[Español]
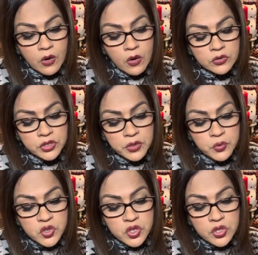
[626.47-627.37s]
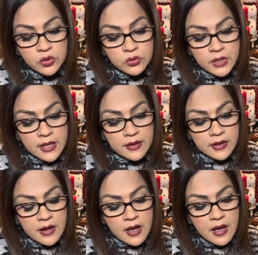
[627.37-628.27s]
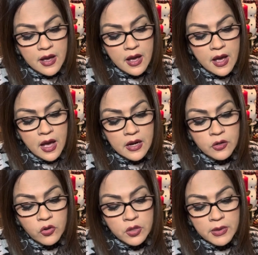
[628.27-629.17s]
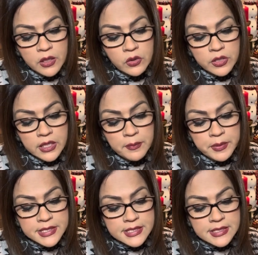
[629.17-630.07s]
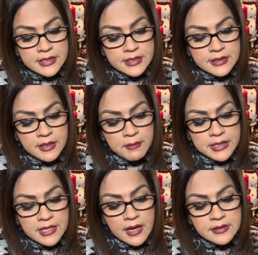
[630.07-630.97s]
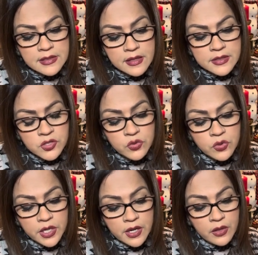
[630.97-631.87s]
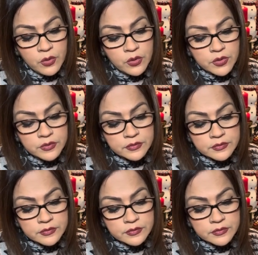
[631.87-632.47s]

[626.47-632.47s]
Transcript: Contribución duradera, algo de valor que persiste más allá de su creador.